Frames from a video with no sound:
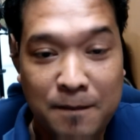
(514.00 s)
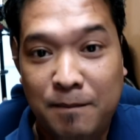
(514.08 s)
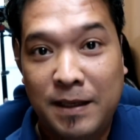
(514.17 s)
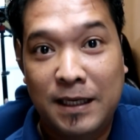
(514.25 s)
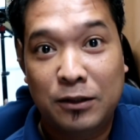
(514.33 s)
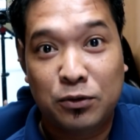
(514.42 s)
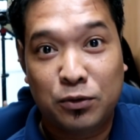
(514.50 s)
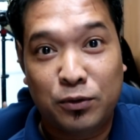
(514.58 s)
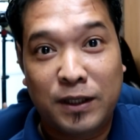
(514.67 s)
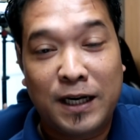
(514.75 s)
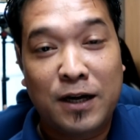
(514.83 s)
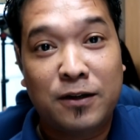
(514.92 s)
may
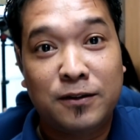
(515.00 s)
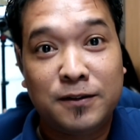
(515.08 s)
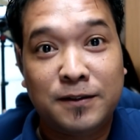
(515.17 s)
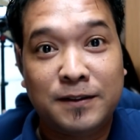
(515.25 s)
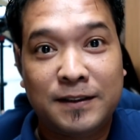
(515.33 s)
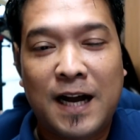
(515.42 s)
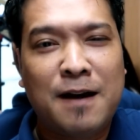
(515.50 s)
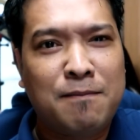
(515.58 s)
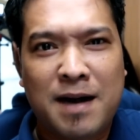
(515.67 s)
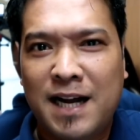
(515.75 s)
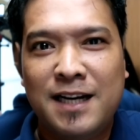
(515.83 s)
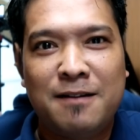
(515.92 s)
natutunan ako ang
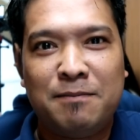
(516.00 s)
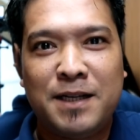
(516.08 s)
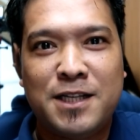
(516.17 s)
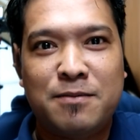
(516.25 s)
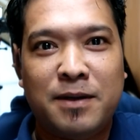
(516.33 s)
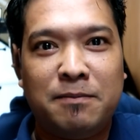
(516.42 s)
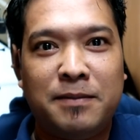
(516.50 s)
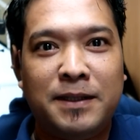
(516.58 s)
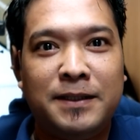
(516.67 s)
mahal ng placement